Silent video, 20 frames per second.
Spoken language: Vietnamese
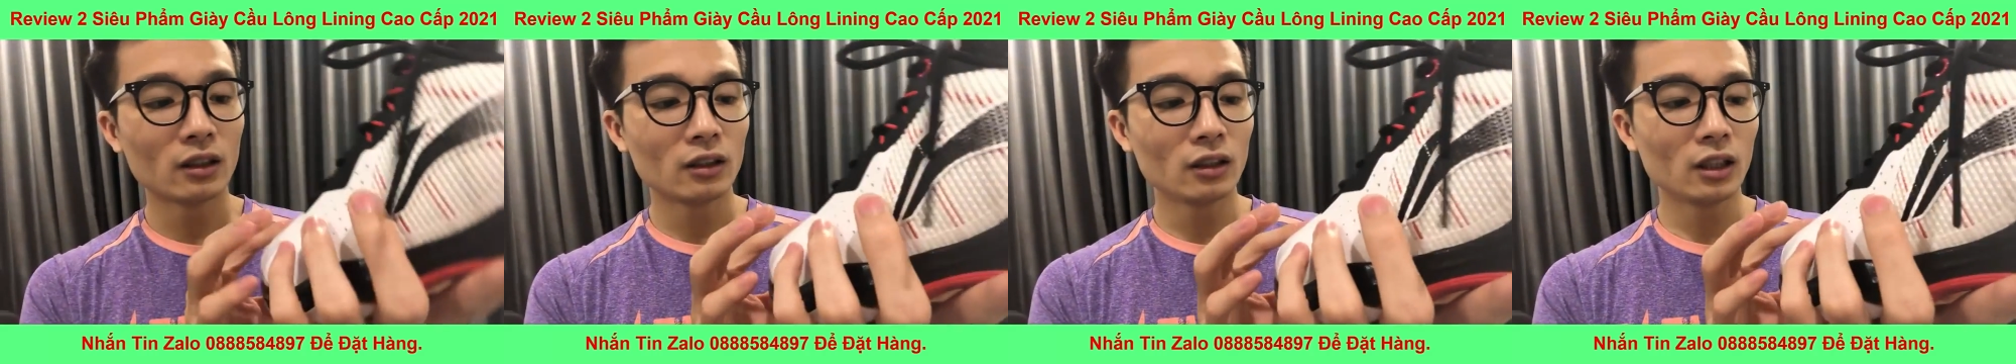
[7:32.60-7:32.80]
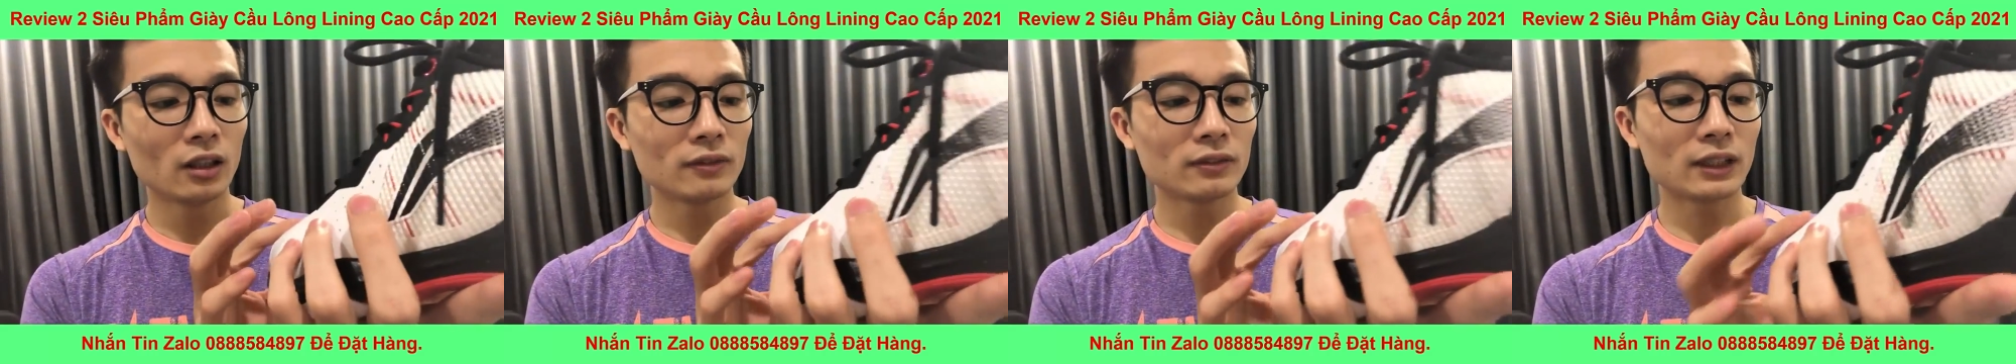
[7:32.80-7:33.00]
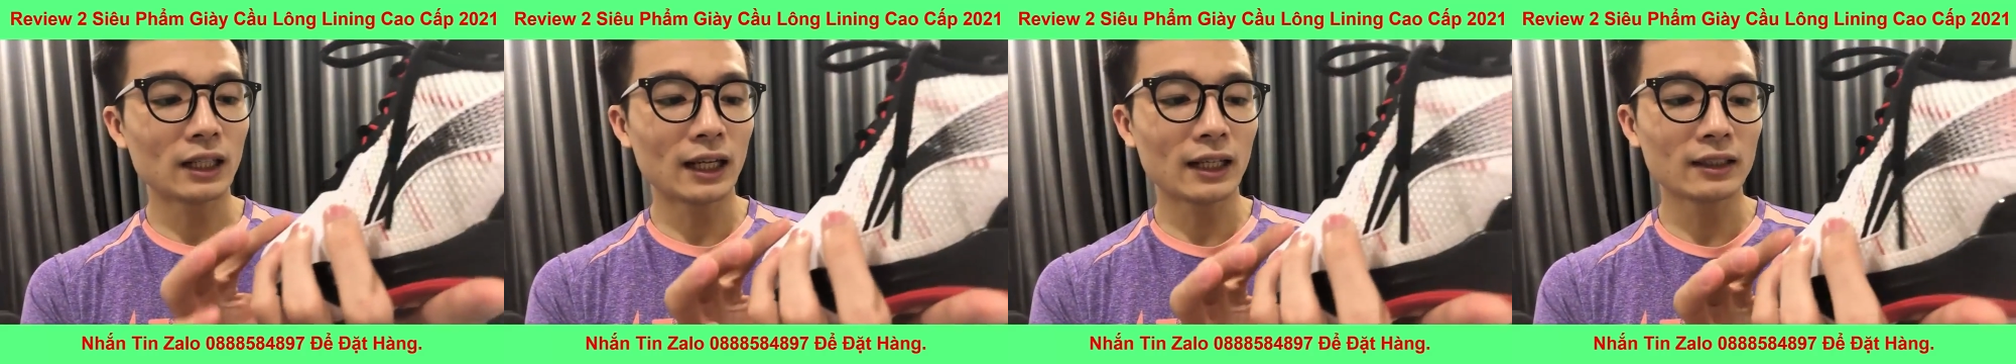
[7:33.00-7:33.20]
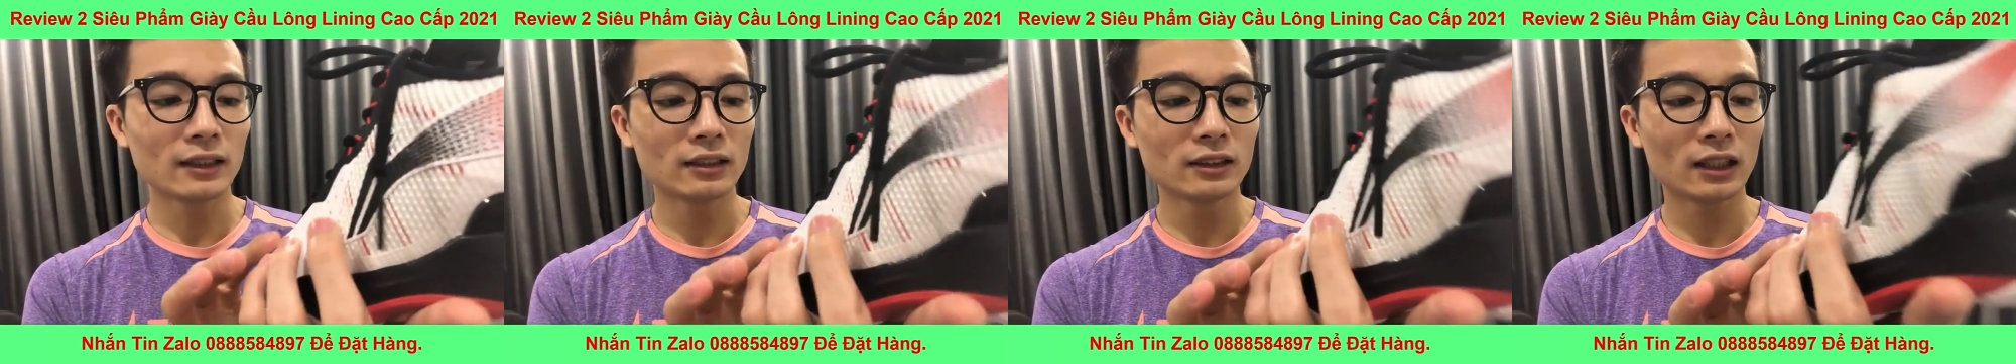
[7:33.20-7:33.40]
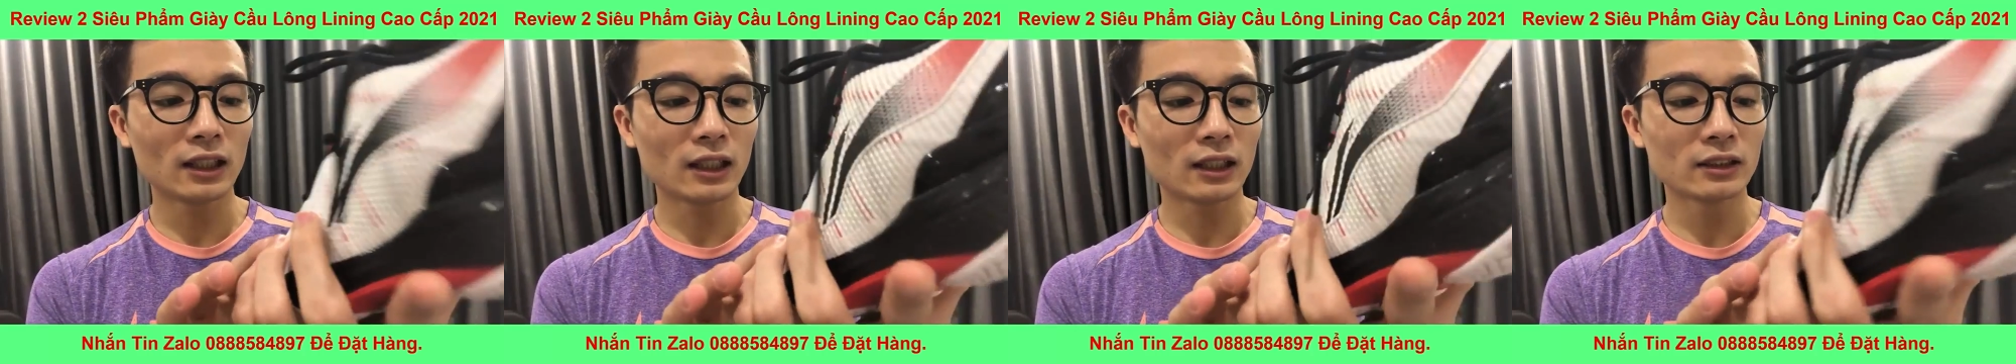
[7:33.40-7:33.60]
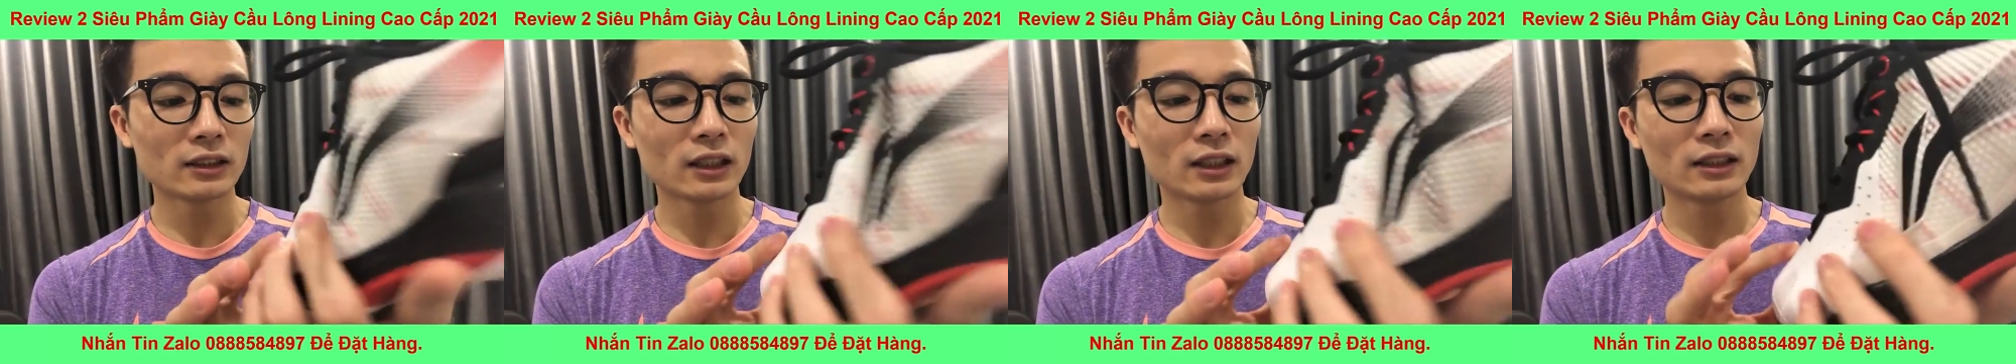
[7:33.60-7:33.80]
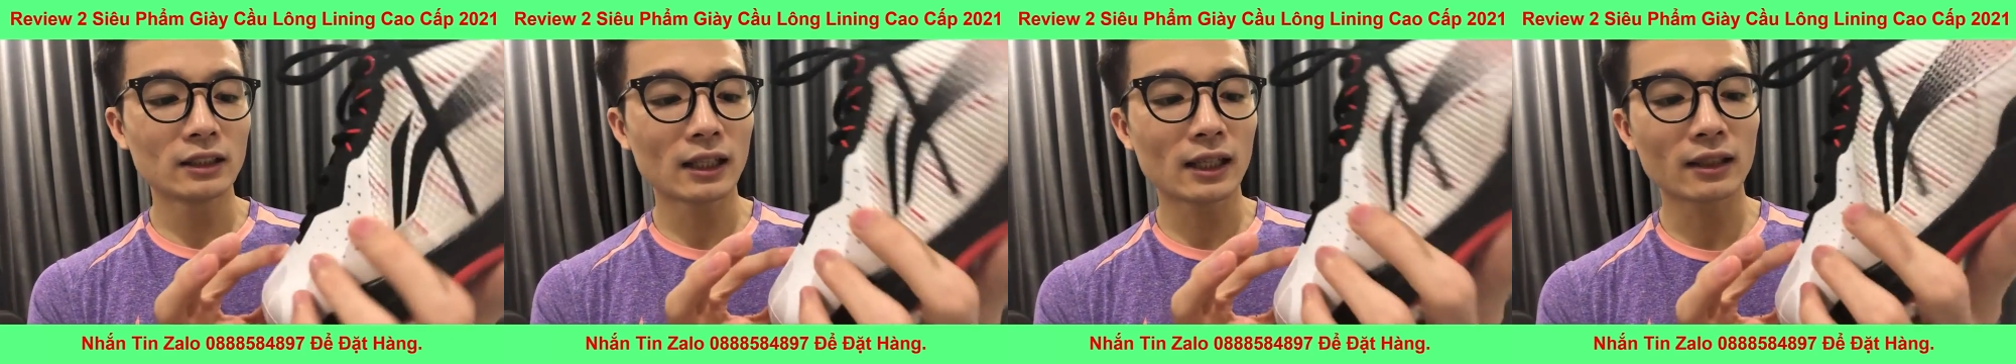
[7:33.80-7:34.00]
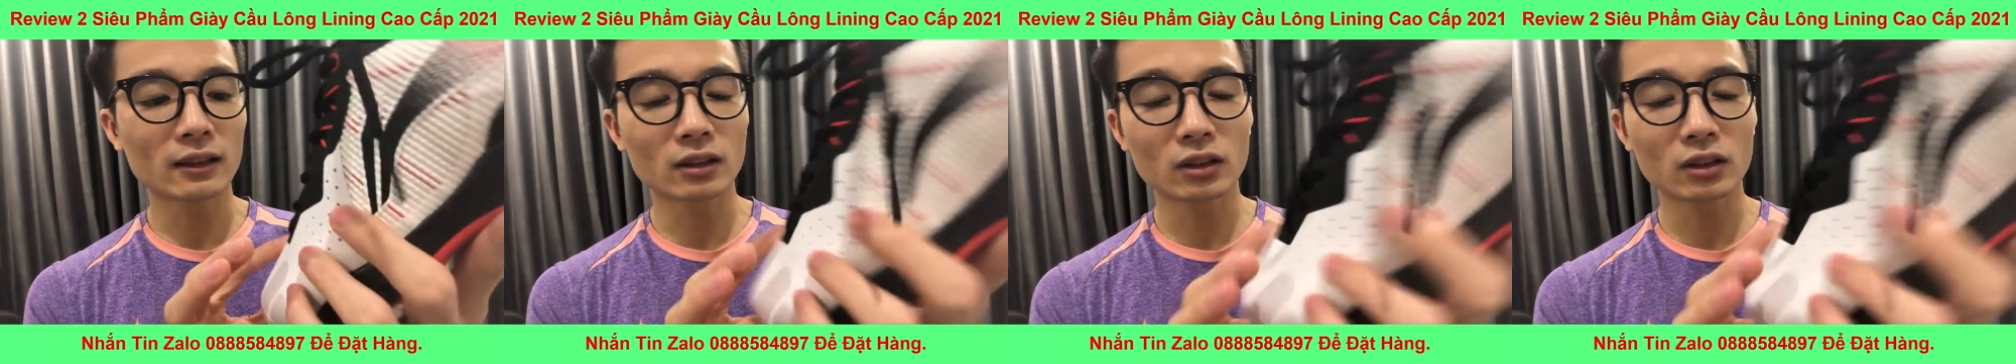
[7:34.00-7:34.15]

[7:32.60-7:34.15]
Lớp da thì rất là dày dặn,